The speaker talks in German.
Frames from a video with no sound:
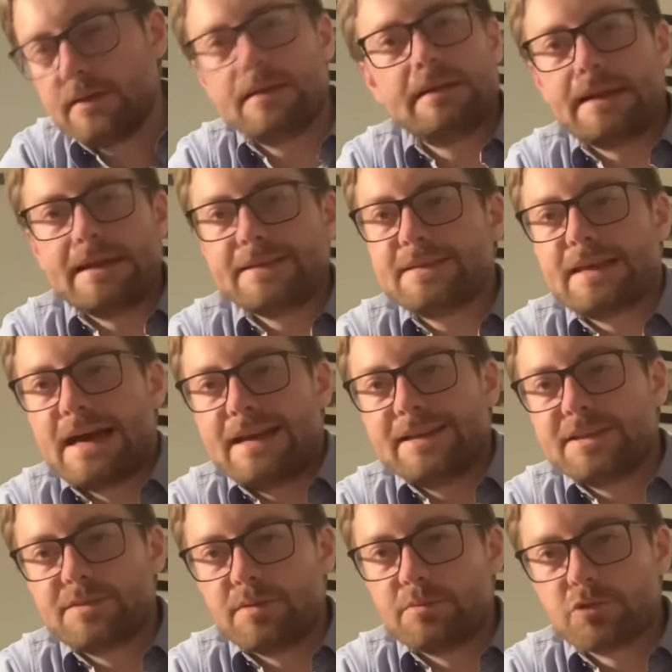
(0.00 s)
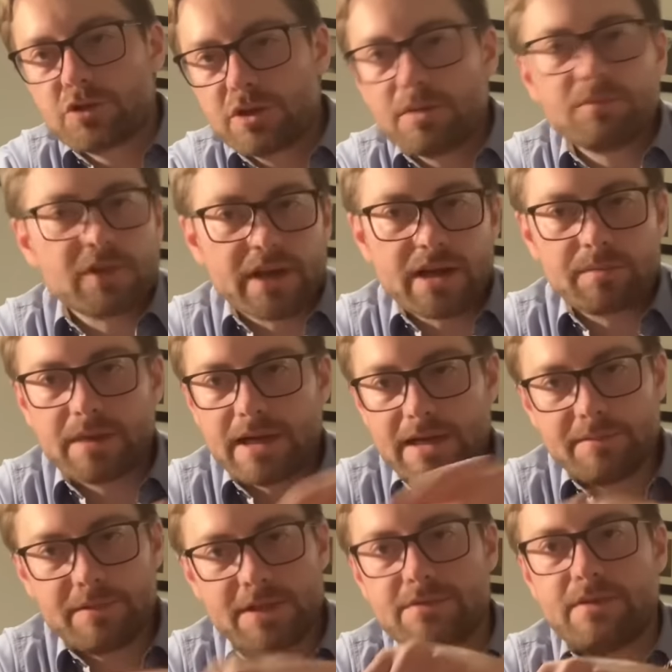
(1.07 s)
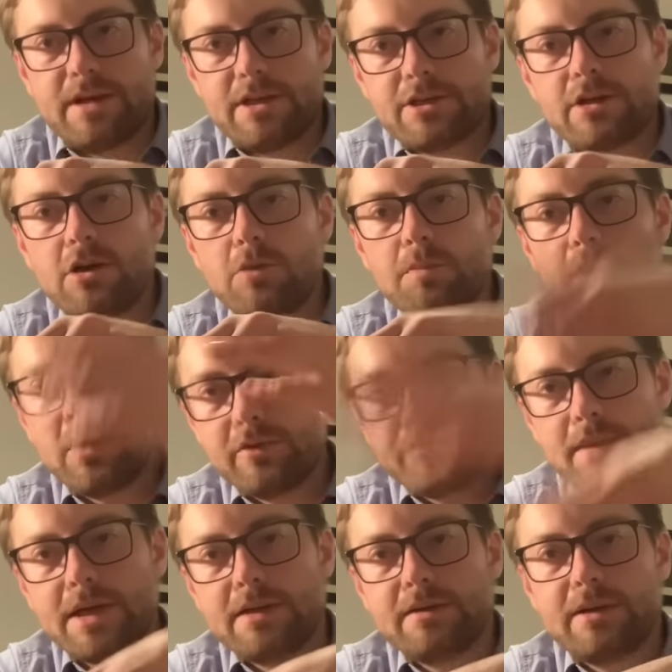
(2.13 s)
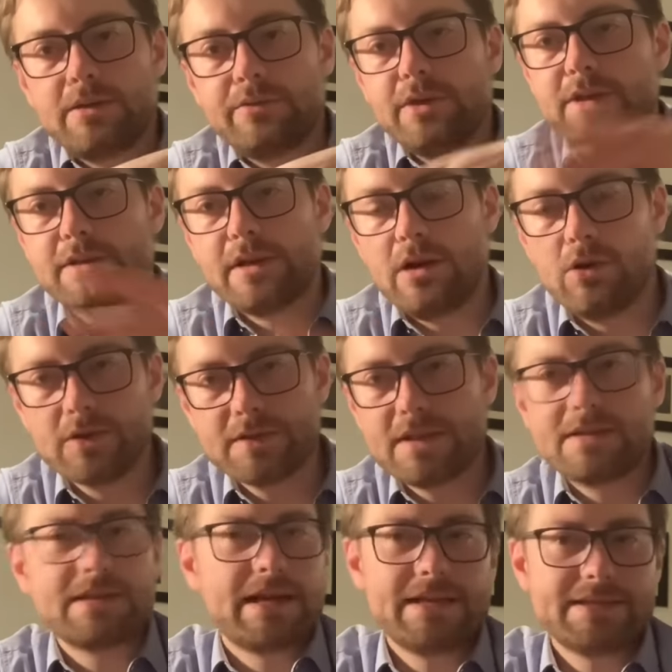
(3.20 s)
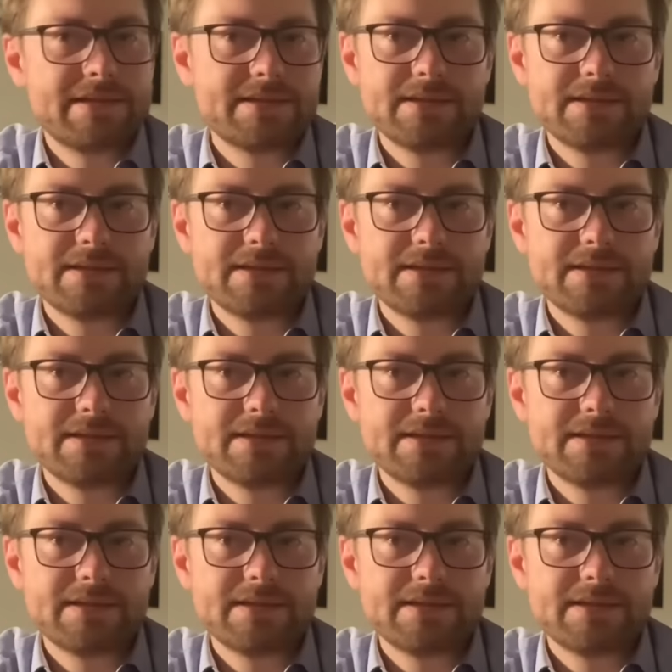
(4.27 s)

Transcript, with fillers: da ist gar nichts mehr beschrieben. Da kann man einmal zwei Schrauben aufmachen, kann vielleicht einen Rauchsatz reinsetzen.